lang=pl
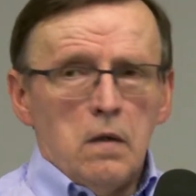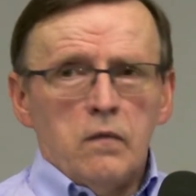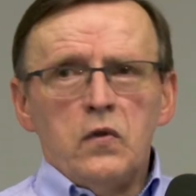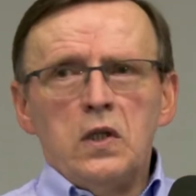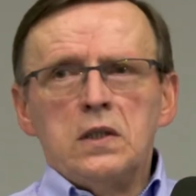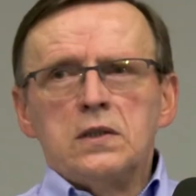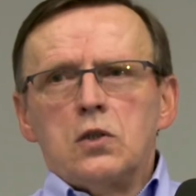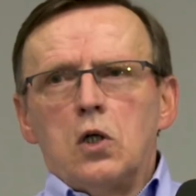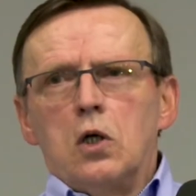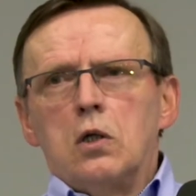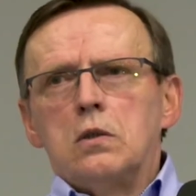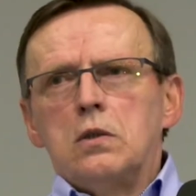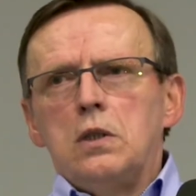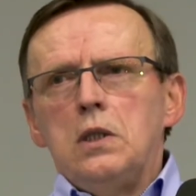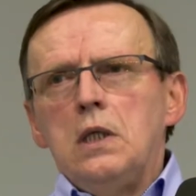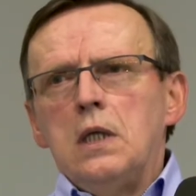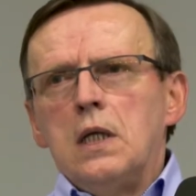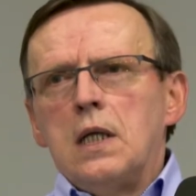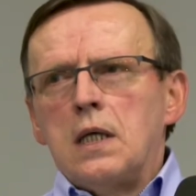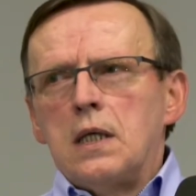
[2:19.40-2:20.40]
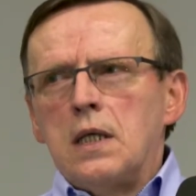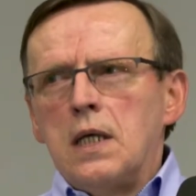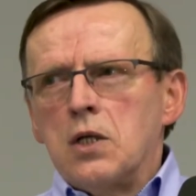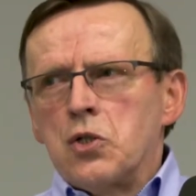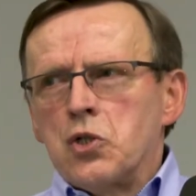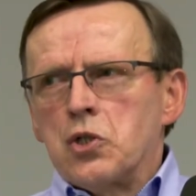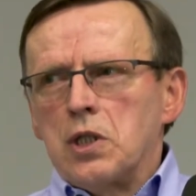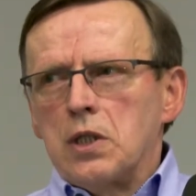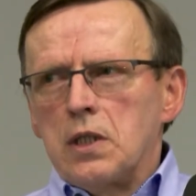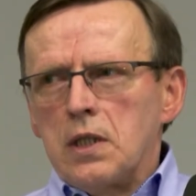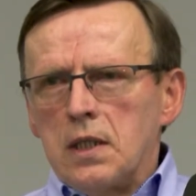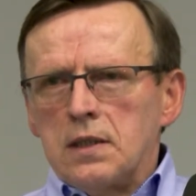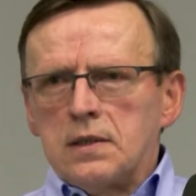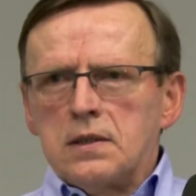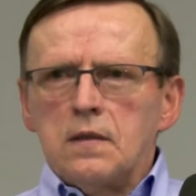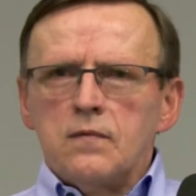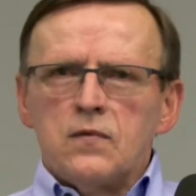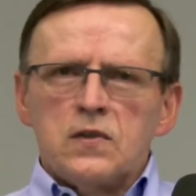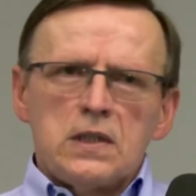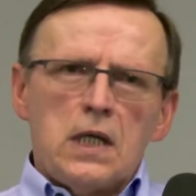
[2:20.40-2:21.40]
Więc o ile jeszcze
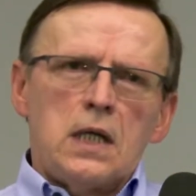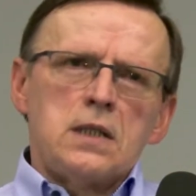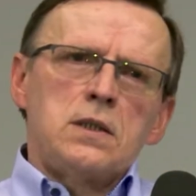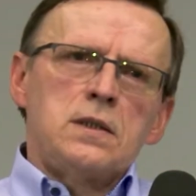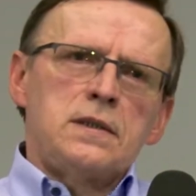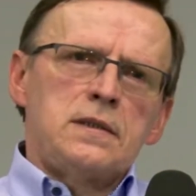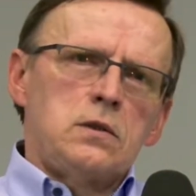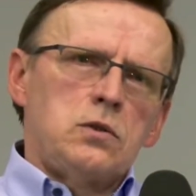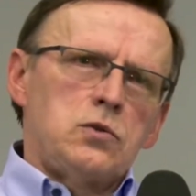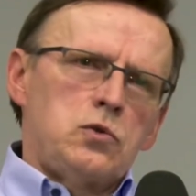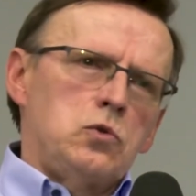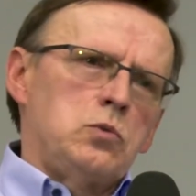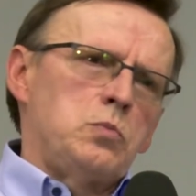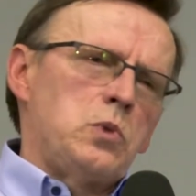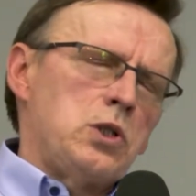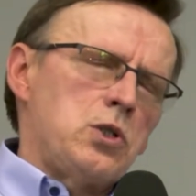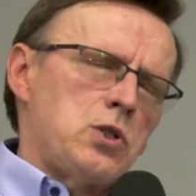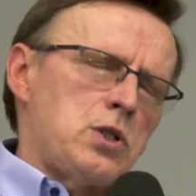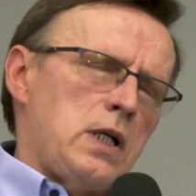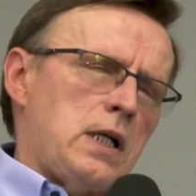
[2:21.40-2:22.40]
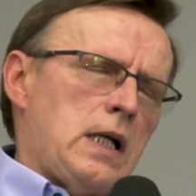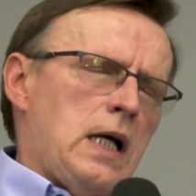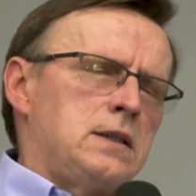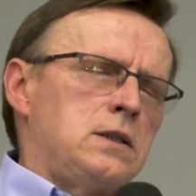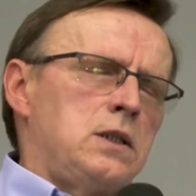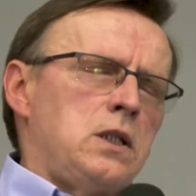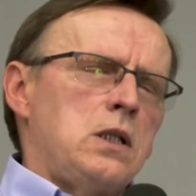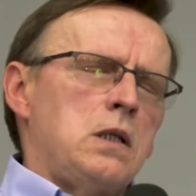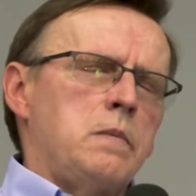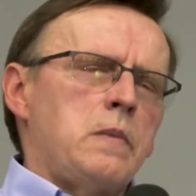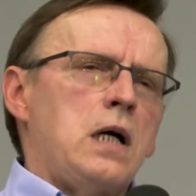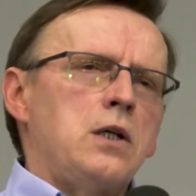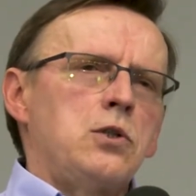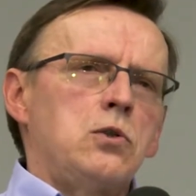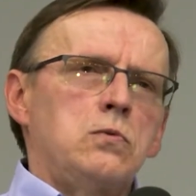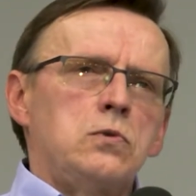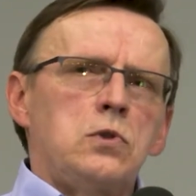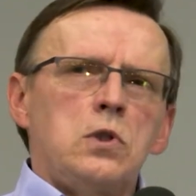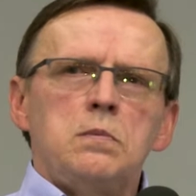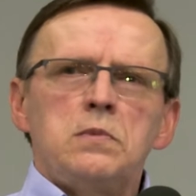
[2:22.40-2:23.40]
jestem w stanie zrozumieć, że radni nie
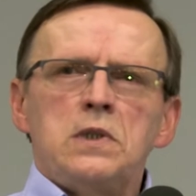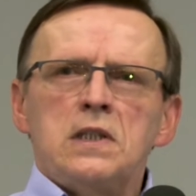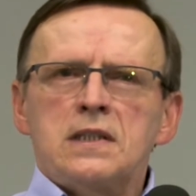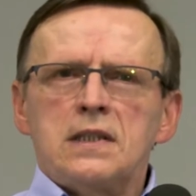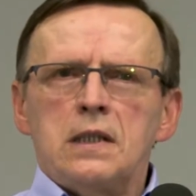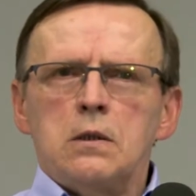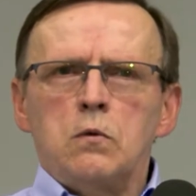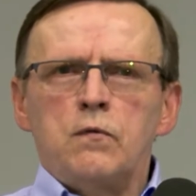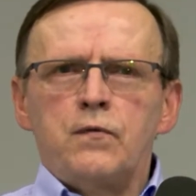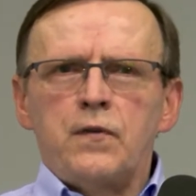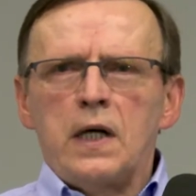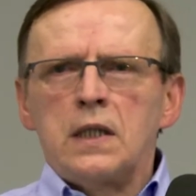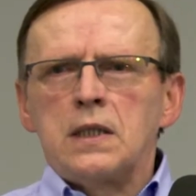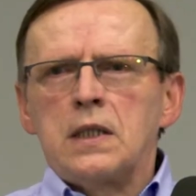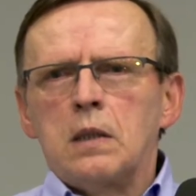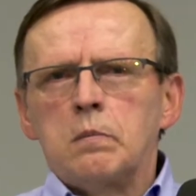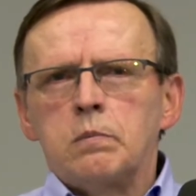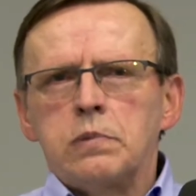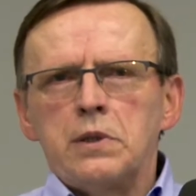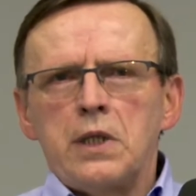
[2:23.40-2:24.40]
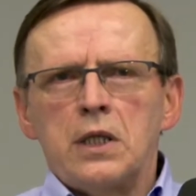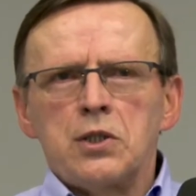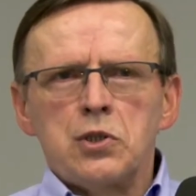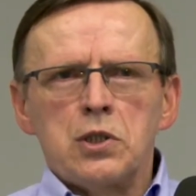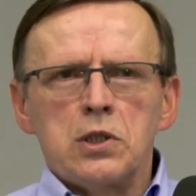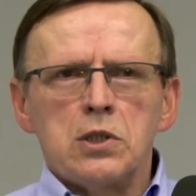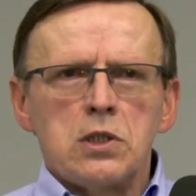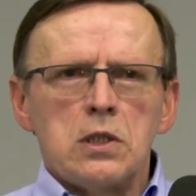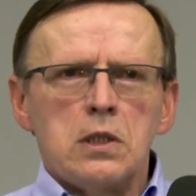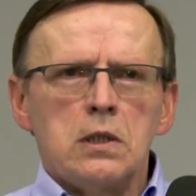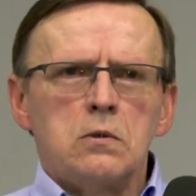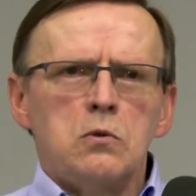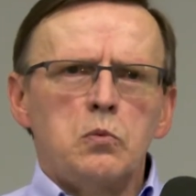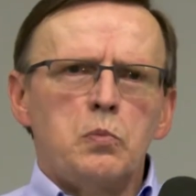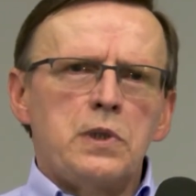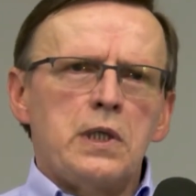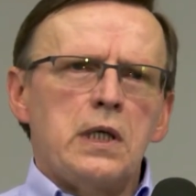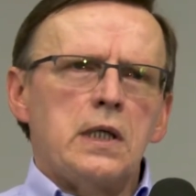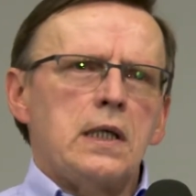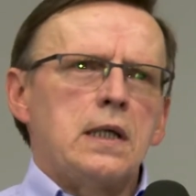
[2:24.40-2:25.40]
mają do mnie zaufania, bo ja się źle
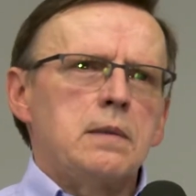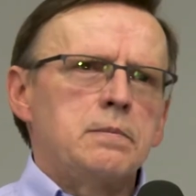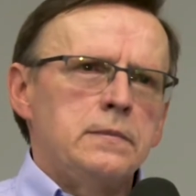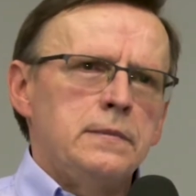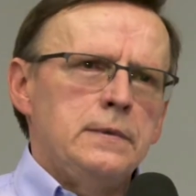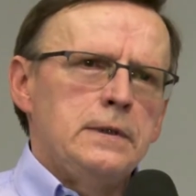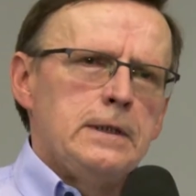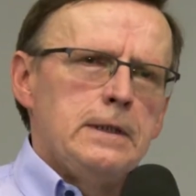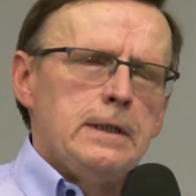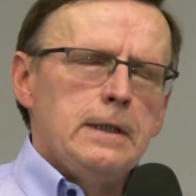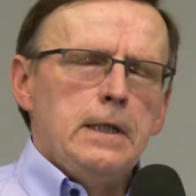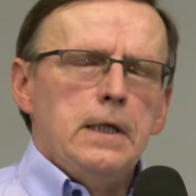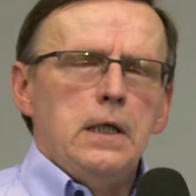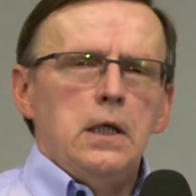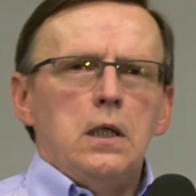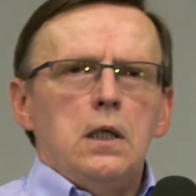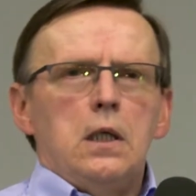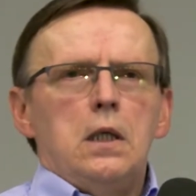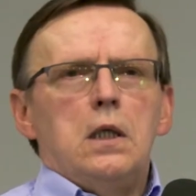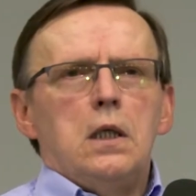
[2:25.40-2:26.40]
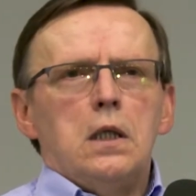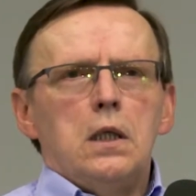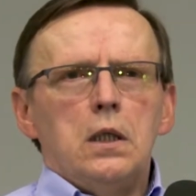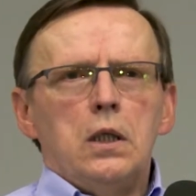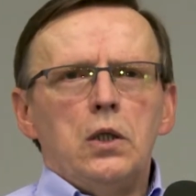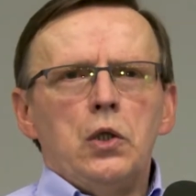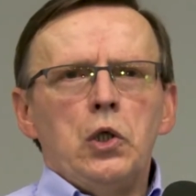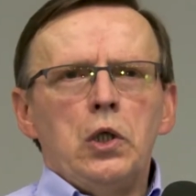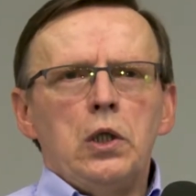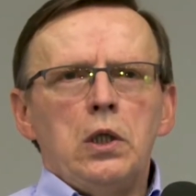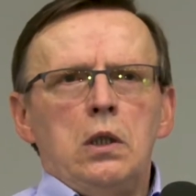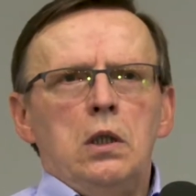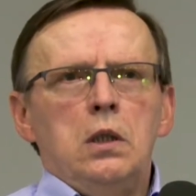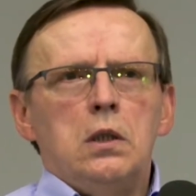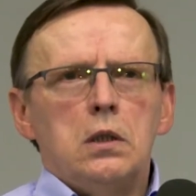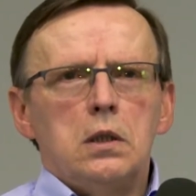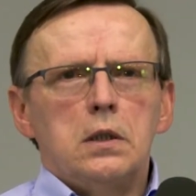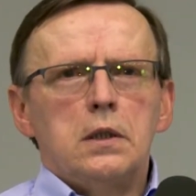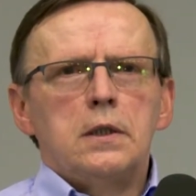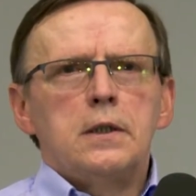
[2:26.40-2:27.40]
ubieram i,
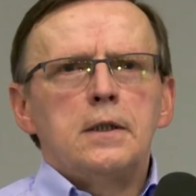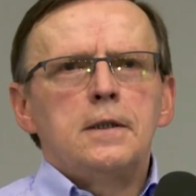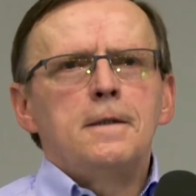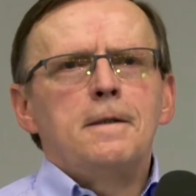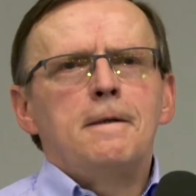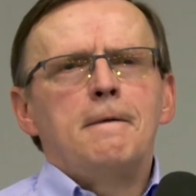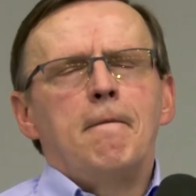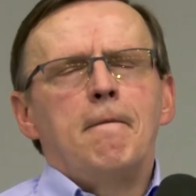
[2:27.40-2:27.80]
yy,